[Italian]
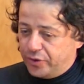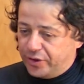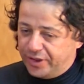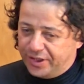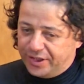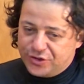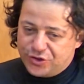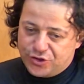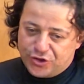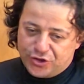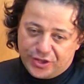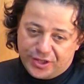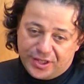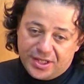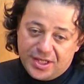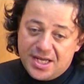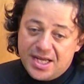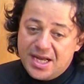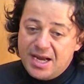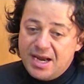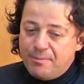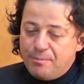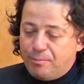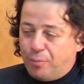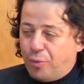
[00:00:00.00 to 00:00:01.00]
crescere,
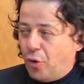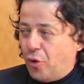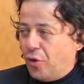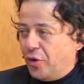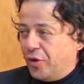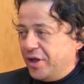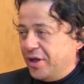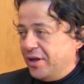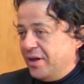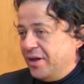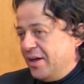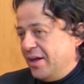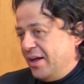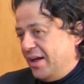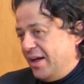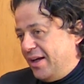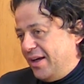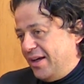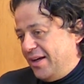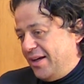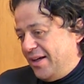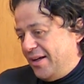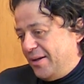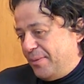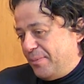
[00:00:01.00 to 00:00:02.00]
poi
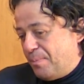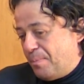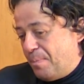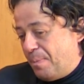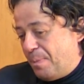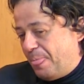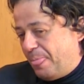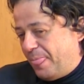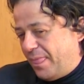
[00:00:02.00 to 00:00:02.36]
ehm,